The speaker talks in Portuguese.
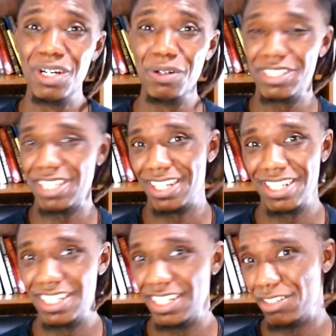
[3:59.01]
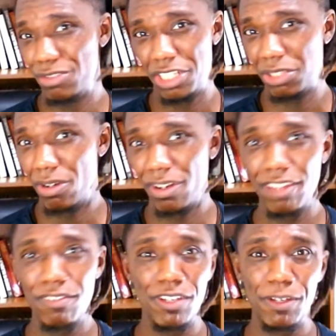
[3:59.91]
O Instagram, o TikTok,
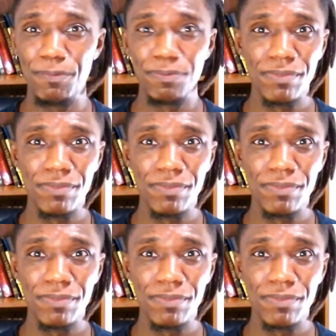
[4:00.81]
enfim.